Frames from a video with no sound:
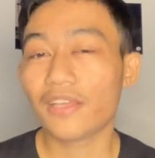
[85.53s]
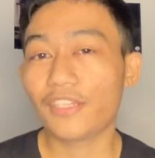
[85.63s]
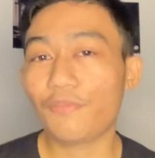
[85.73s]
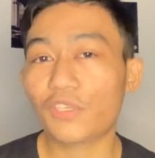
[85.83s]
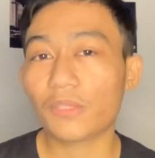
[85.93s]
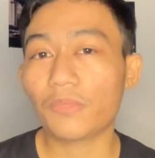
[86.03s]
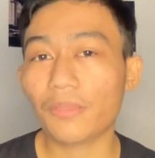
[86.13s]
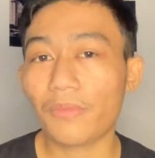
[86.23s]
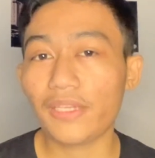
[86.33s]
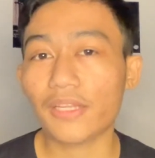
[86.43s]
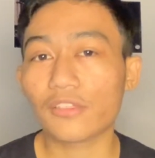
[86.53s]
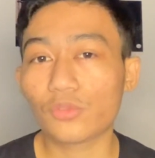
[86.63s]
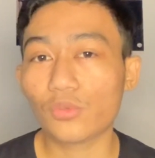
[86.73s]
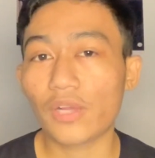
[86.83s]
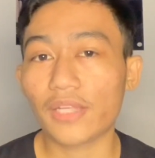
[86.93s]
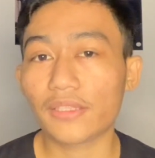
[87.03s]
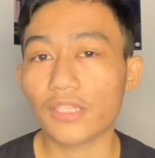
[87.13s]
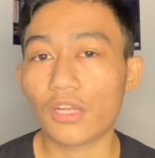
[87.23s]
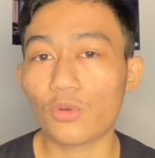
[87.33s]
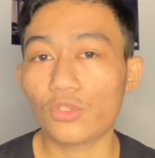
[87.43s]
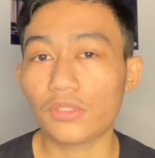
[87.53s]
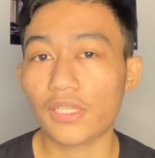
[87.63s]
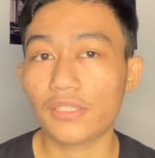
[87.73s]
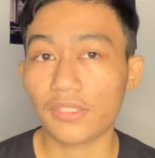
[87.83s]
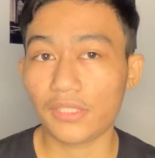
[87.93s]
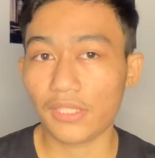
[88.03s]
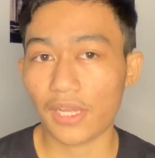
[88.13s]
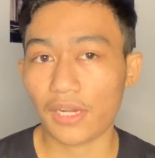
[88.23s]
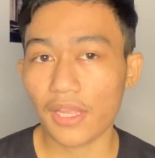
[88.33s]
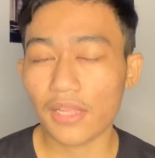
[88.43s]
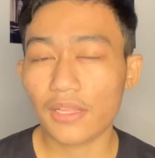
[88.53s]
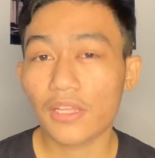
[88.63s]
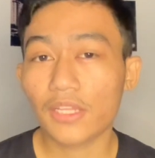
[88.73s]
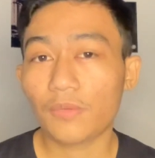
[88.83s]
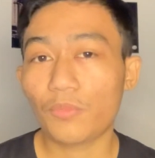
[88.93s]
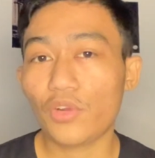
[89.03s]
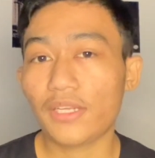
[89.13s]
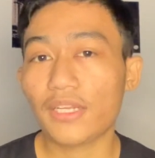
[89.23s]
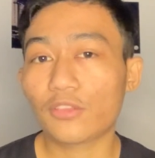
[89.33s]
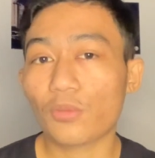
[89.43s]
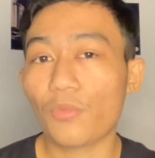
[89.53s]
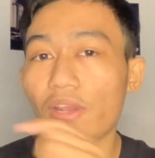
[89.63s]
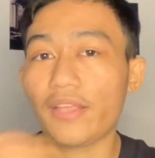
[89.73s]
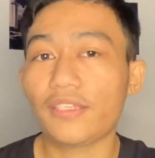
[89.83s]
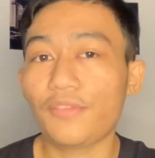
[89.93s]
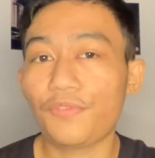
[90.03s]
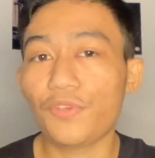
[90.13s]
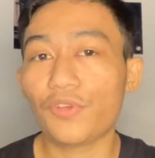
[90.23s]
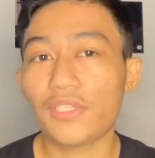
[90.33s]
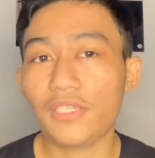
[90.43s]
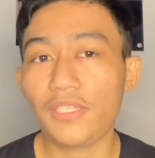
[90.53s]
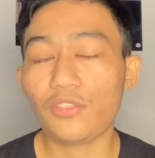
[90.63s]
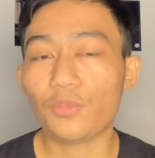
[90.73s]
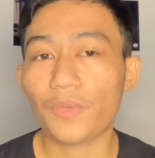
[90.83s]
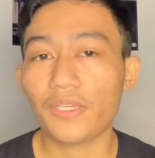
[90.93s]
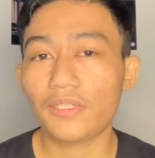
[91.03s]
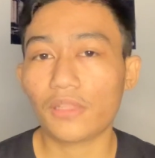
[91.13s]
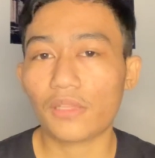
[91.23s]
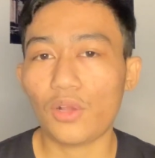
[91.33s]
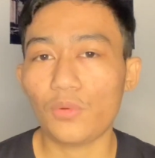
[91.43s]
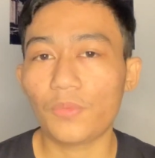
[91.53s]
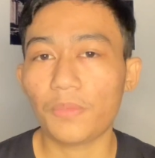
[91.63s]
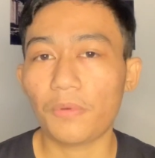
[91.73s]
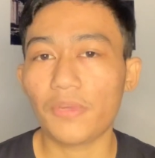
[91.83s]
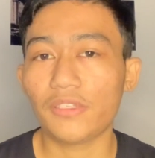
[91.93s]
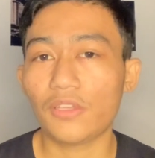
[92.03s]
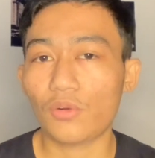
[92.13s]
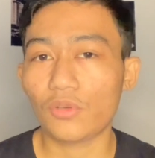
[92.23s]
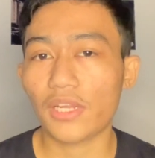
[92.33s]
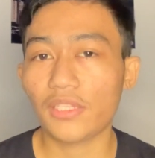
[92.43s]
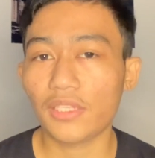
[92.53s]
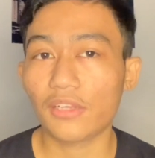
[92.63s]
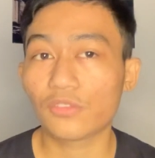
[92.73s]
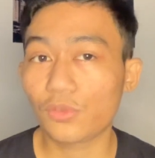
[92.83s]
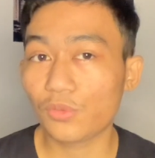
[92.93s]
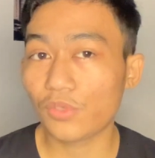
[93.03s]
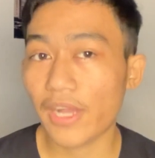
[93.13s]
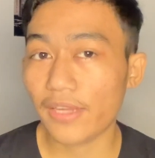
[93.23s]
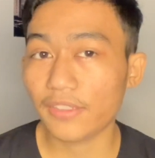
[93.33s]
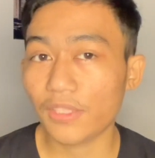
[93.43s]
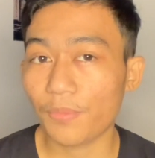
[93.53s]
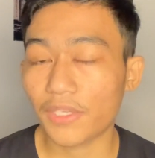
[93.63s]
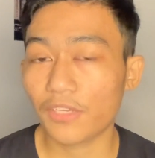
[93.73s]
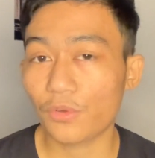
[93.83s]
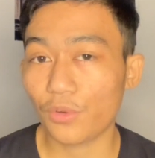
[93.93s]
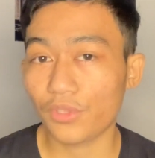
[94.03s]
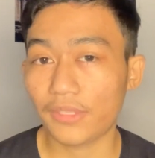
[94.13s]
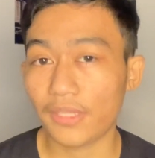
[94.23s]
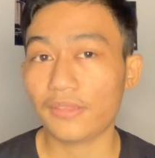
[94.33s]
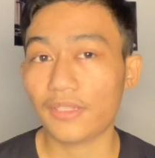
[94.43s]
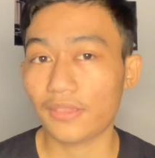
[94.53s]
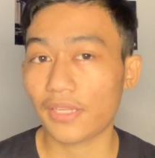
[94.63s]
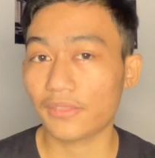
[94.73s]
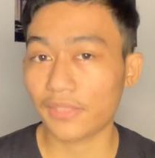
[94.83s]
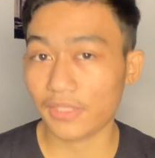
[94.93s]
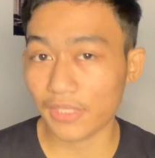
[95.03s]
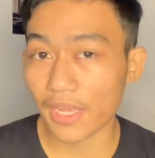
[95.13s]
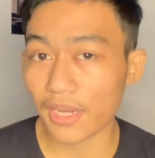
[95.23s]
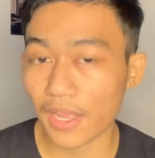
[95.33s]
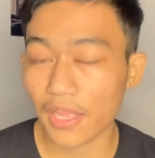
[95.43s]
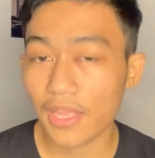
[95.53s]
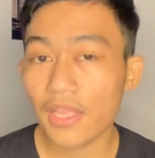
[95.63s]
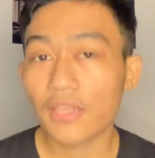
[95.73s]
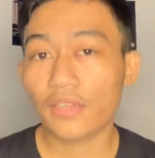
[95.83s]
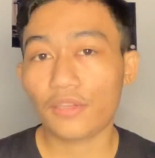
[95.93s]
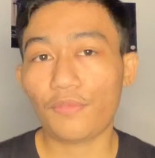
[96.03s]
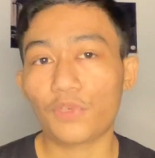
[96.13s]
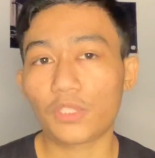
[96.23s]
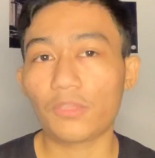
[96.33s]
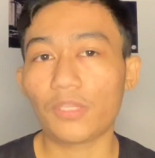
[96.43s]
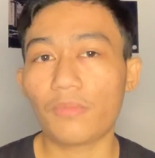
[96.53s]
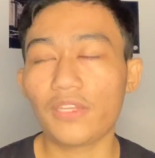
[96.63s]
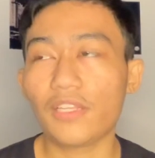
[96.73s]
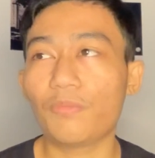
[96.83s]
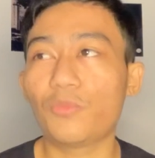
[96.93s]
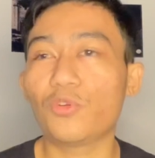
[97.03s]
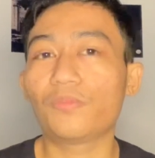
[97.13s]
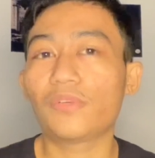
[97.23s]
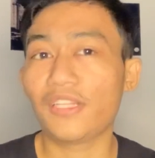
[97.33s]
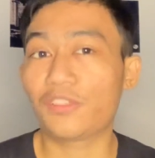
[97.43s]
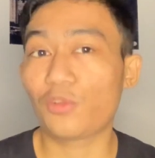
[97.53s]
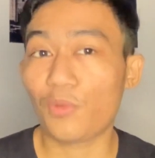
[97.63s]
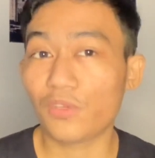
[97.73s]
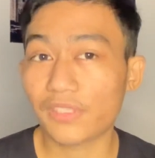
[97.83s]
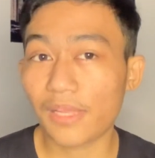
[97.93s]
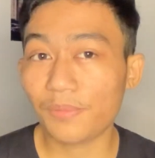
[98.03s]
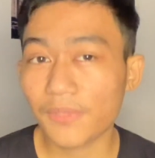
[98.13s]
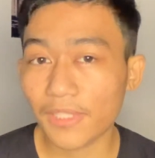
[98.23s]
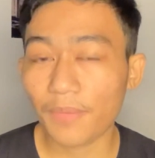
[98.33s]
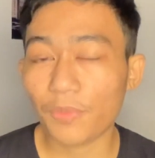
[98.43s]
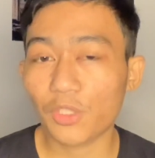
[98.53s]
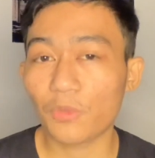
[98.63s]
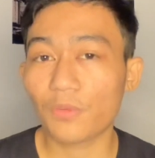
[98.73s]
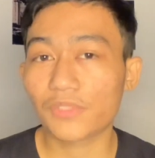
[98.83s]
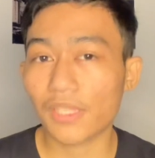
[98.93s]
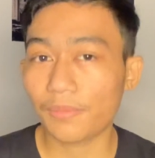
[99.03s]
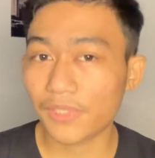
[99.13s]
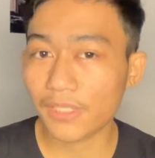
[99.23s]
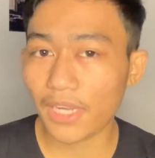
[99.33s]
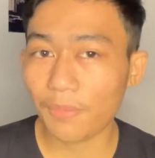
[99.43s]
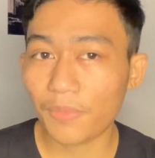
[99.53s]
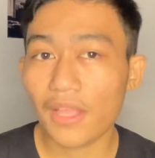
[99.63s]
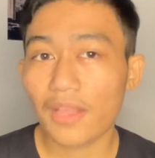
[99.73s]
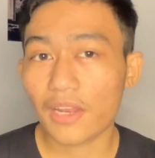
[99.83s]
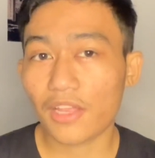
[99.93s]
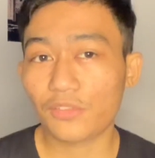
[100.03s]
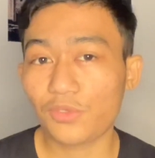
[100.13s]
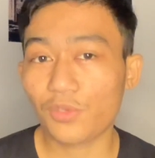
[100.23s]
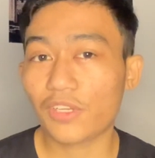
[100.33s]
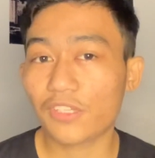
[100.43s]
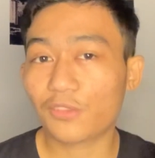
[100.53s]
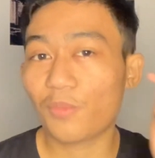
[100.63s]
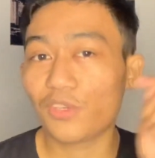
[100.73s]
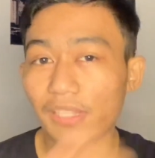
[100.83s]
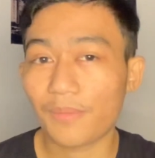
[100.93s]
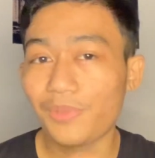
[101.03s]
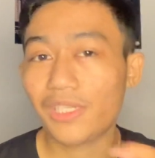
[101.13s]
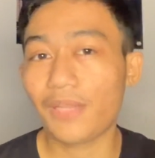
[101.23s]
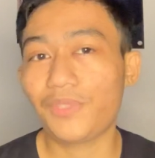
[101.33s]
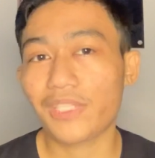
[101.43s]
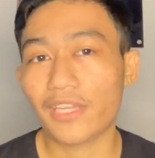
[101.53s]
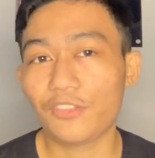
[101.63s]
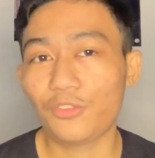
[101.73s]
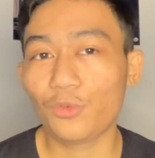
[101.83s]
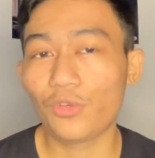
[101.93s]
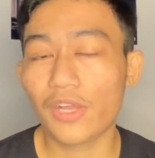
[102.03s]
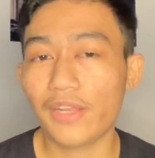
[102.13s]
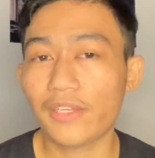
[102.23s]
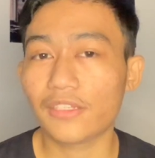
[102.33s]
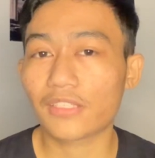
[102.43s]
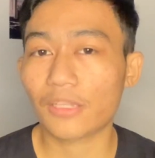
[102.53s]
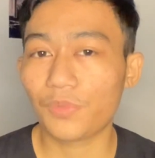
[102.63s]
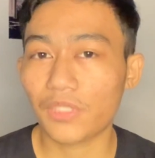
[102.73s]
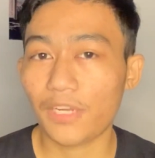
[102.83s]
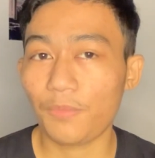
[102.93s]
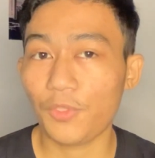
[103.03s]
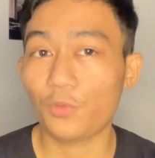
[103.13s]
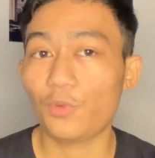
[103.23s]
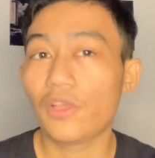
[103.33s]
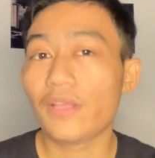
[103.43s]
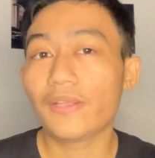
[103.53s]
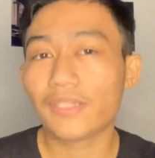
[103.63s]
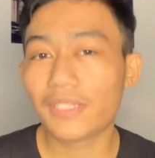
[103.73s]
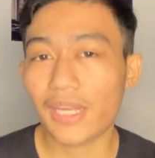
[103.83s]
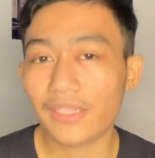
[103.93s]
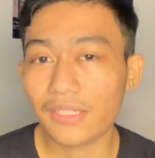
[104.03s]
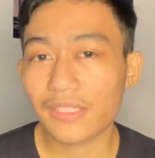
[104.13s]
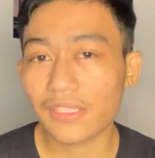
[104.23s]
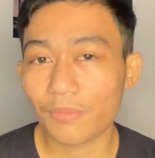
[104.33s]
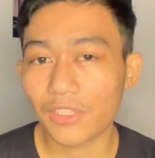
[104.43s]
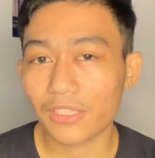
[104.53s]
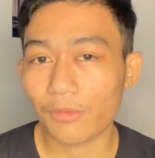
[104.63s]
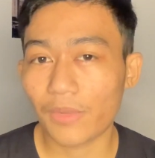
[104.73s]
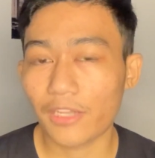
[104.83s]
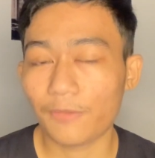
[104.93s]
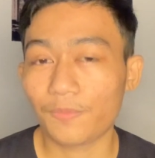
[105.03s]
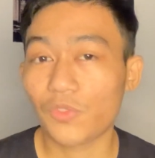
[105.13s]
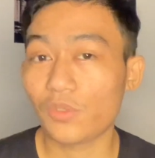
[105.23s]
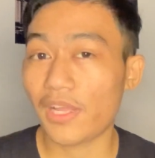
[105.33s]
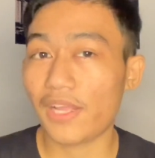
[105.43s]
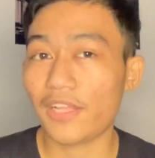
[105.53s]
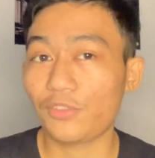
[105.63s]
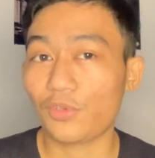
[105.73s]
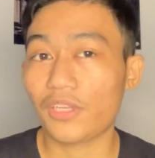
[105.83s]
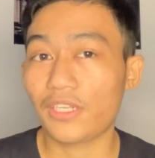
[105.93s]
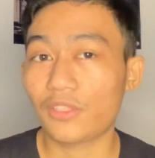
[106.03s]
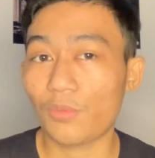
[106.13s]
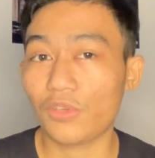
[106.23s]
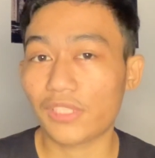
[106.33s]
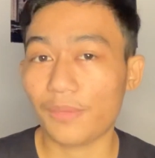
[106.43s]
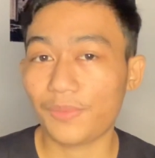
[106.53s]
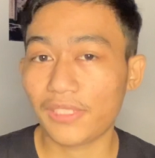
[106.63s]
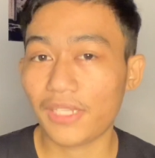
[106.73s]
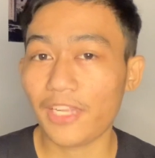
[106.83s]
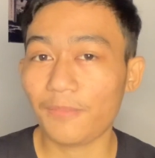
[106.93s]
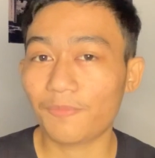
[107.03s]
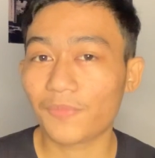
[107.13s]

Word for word: Dan buat teman-teman yang suka tentang konten sejarah, boleh klik tombol like di video ini supaya kita tahu berapa banyak orang yang suka kita bikin konten tentang sejarah. Dan buat teman-teman yang belum klik tombol subscribe atau belum subscribe, langsung juga klik tombol subscribe sekarang juga karena subscribe itu gratis teman-teman. Sudah so klik tombol subscribe?